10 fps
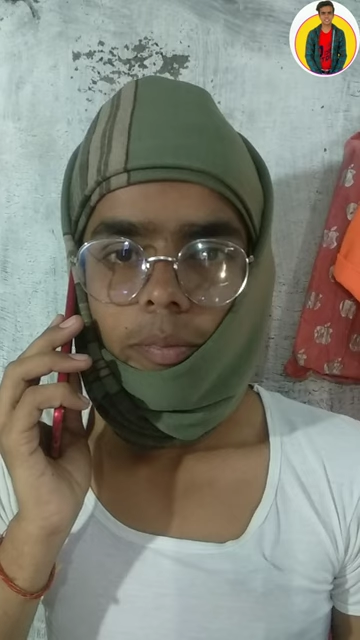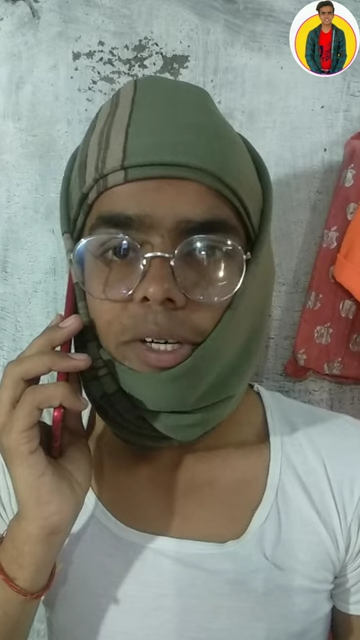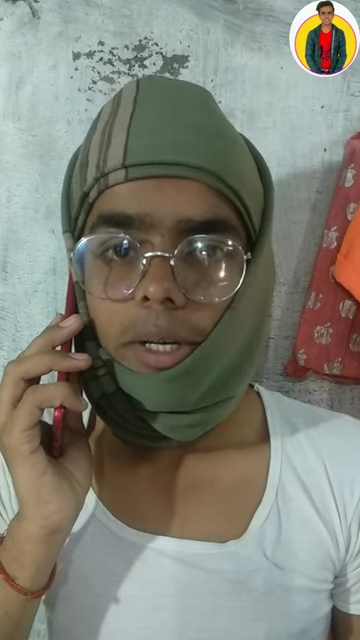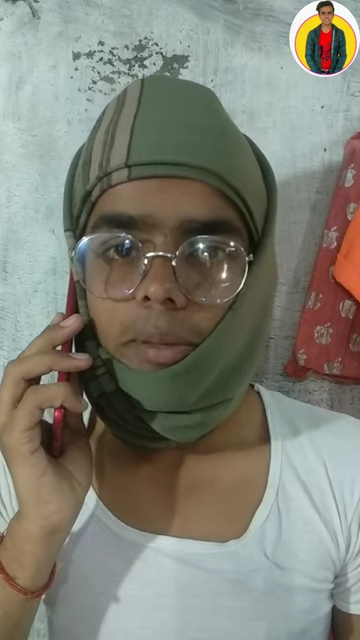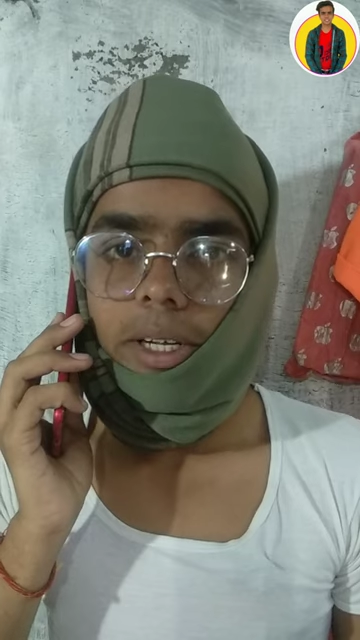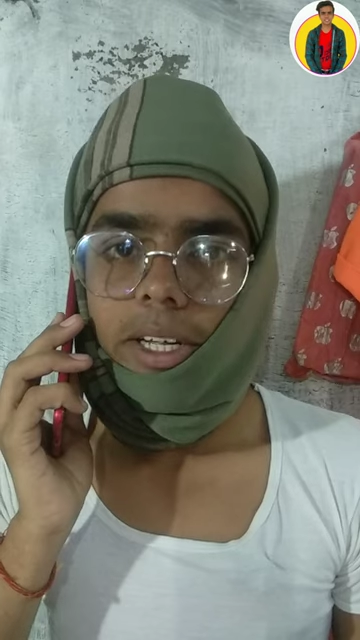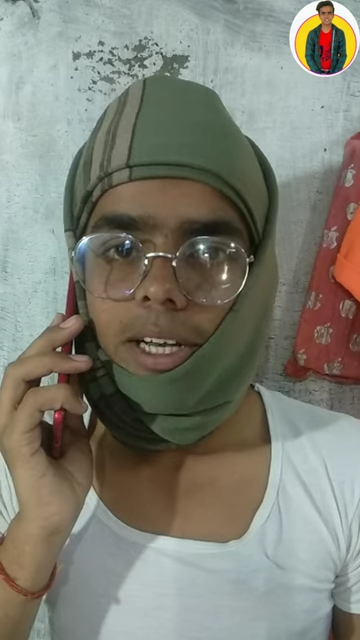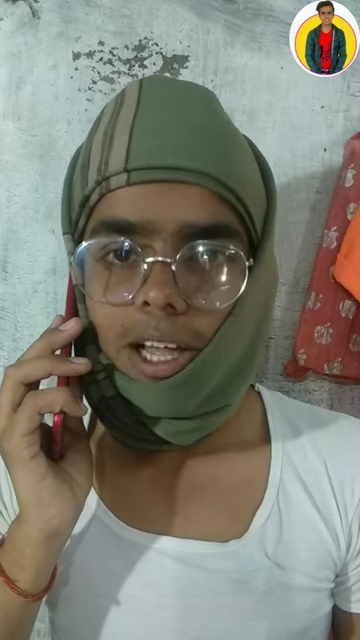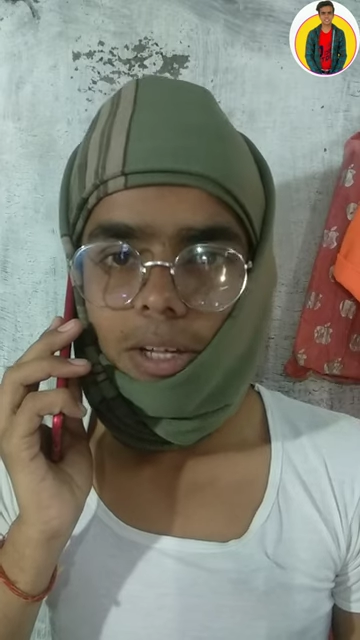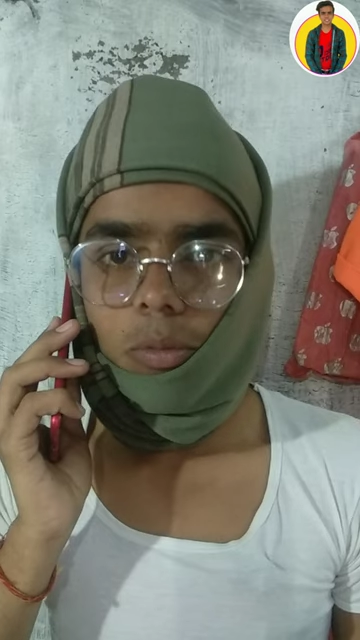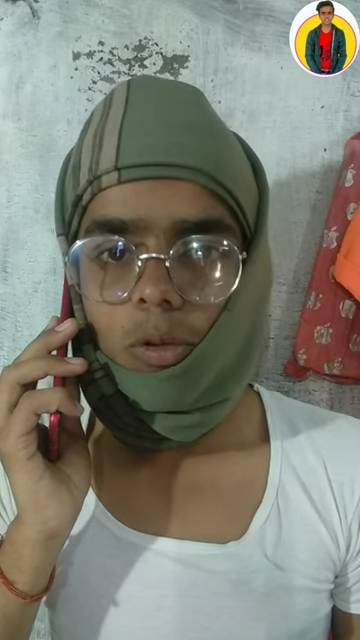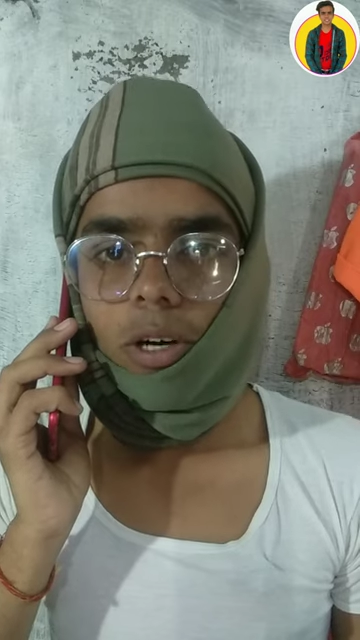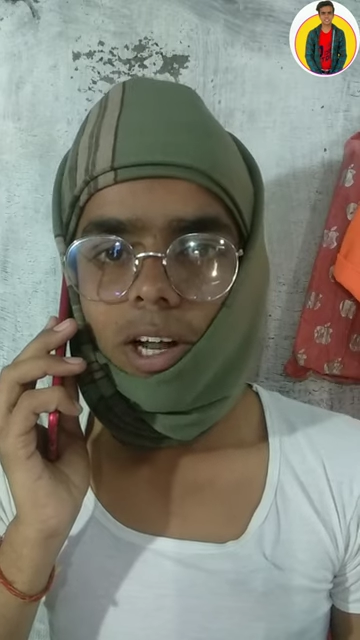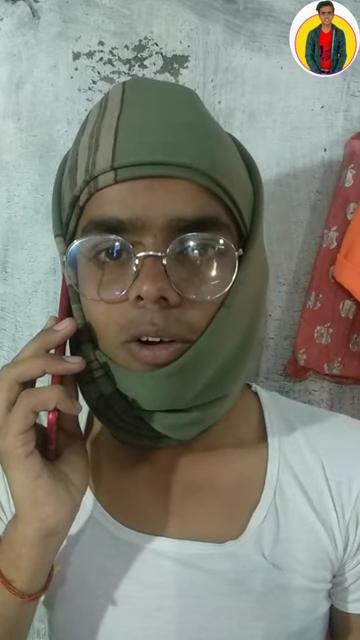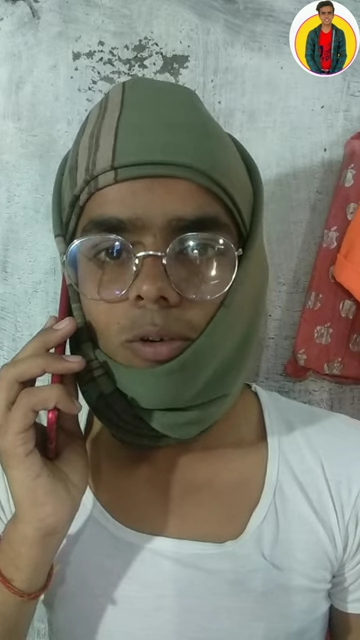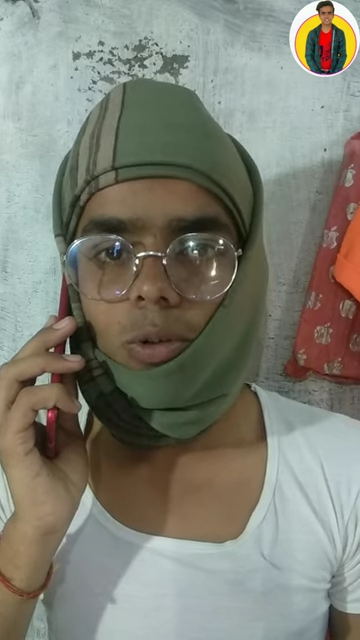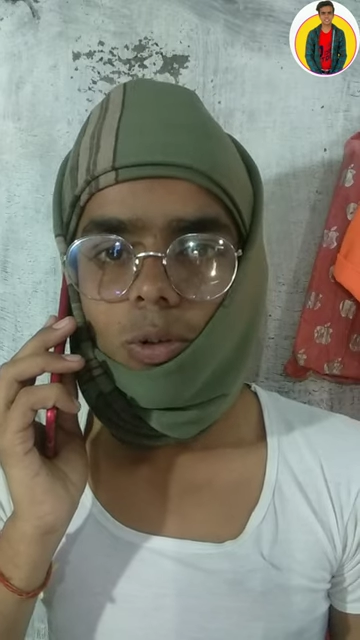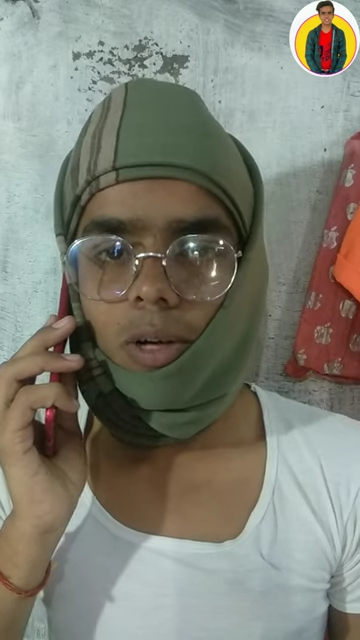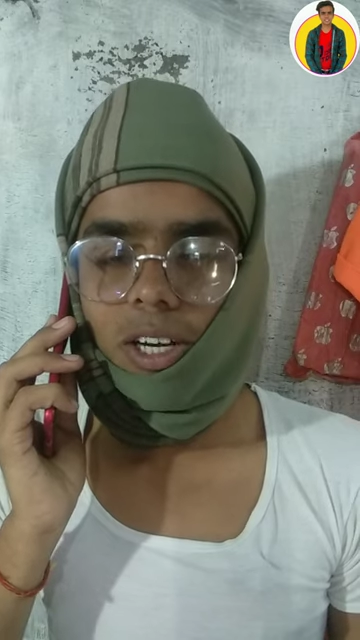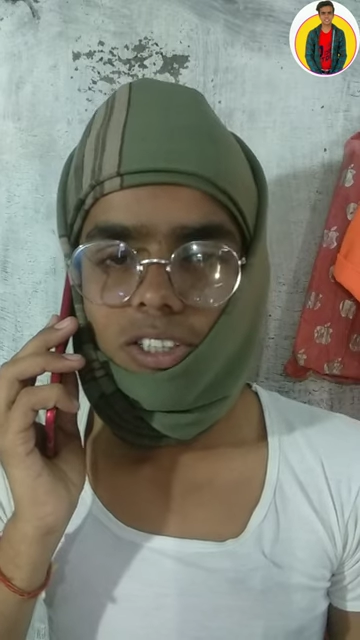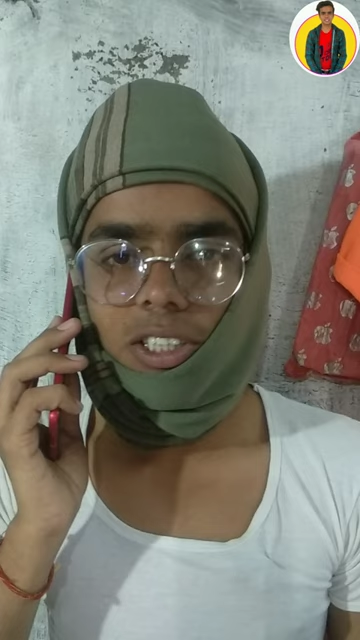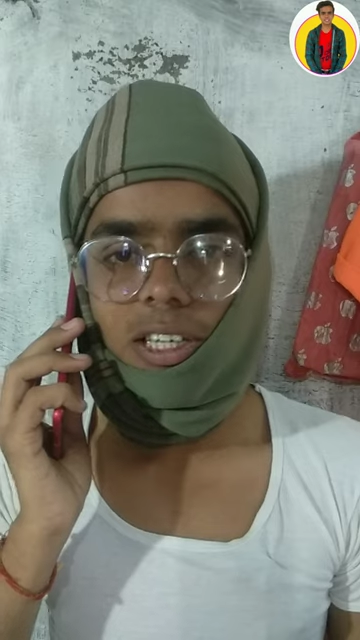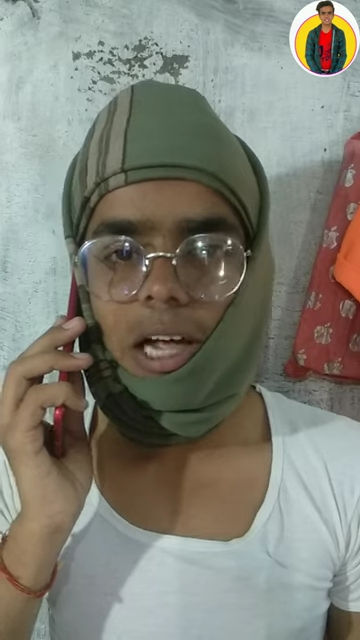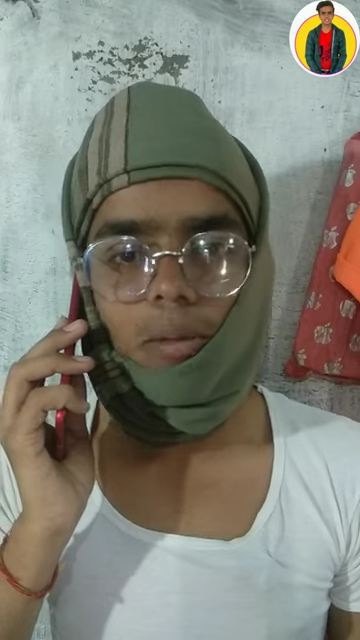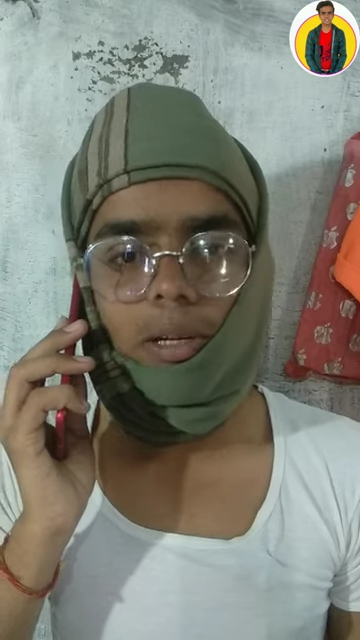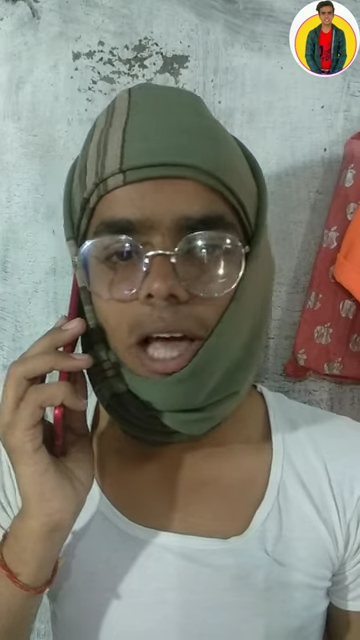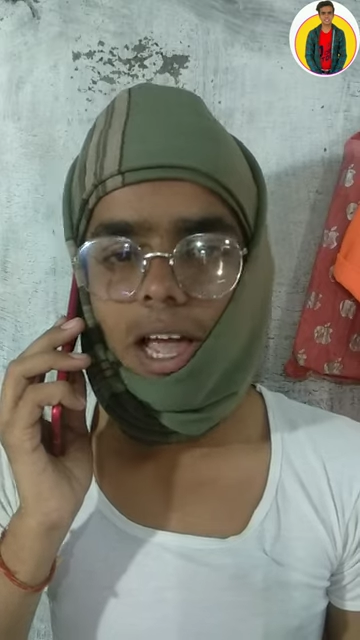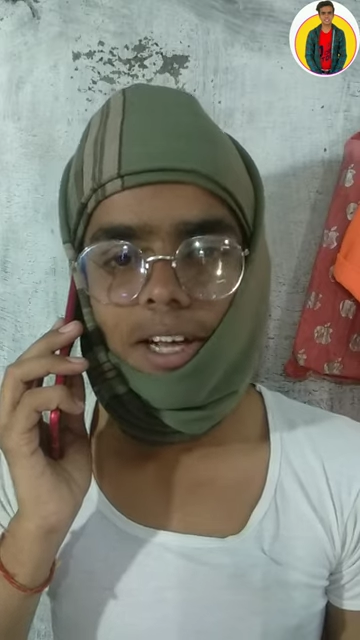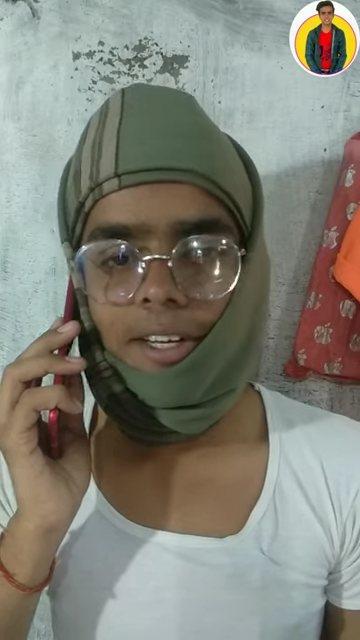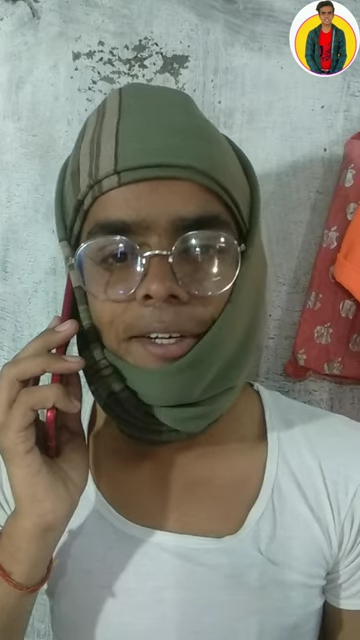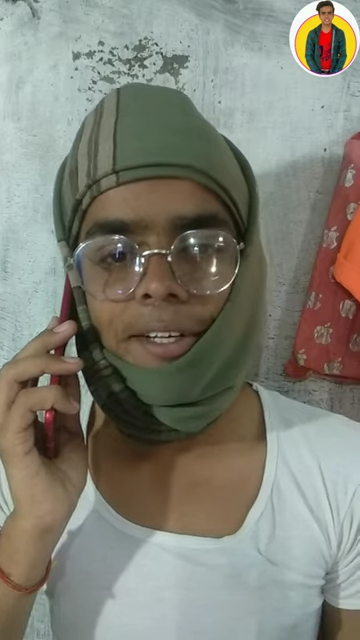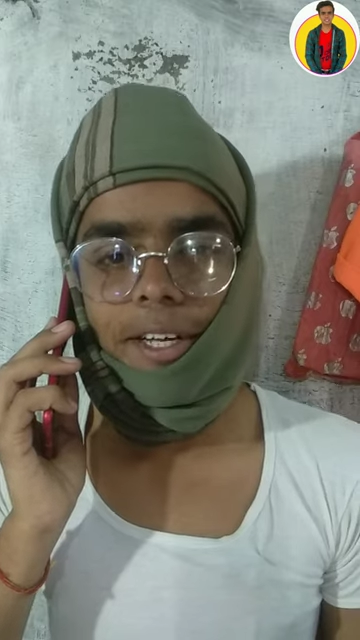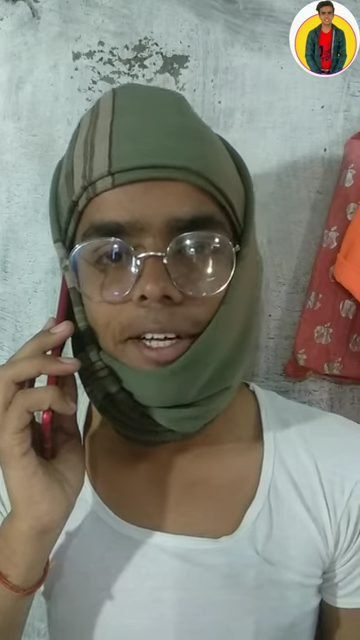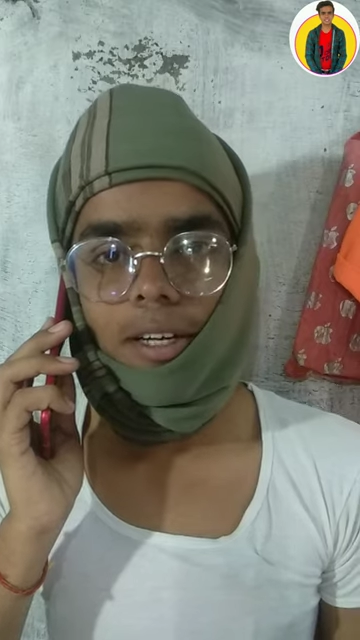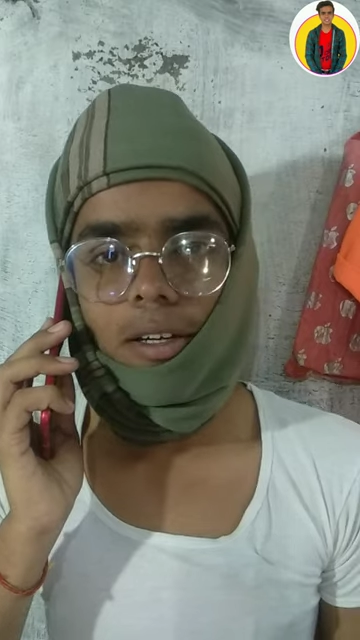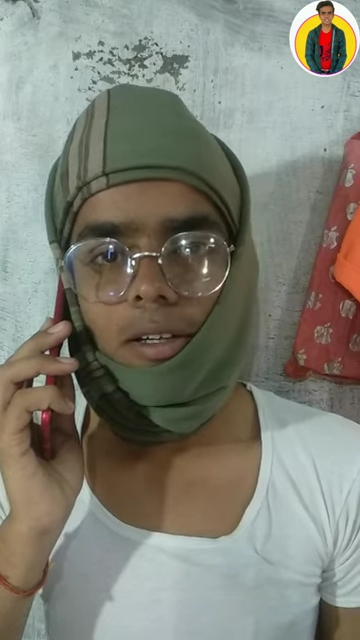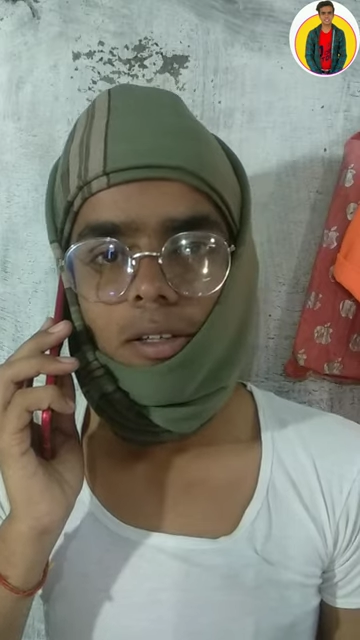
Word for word: बेटा मैं केला ही बोल रहा हूँ तुम्हारा छिलका अभी आया नहीं है